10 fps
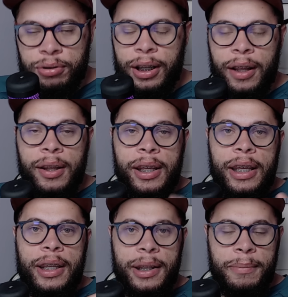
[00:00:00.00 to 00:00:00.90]
né?
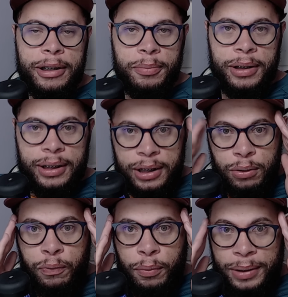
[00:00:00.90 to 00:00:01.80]
E mesmo
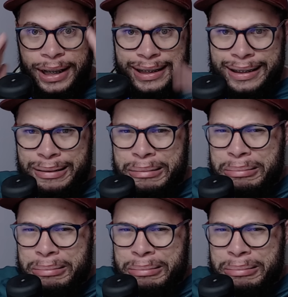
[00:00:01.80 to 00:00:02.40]
assim o Fluminense,